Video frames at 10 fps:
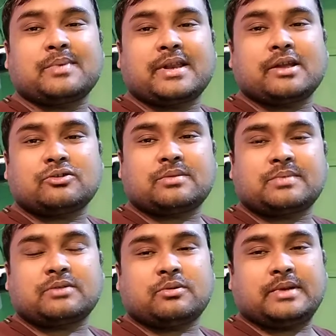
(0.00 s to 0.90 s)
पे नए हो
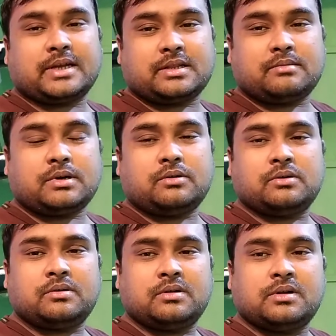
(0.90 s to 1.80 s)
सब्सक्राइब करो लाइकन दबाओ
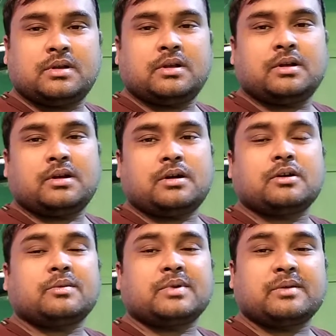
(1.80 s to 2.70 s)

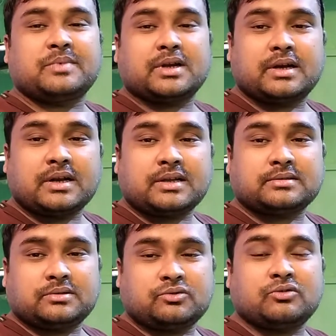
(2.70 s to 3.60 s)
और अपने अपने घर का
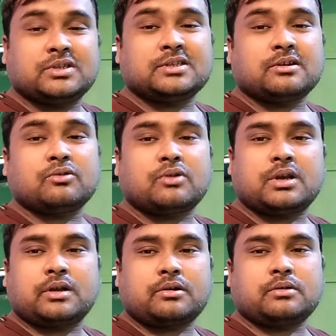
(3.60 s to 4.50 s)
सुरक्षित रखो
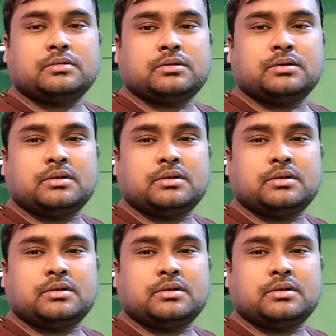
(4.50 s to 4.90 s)
कलर करो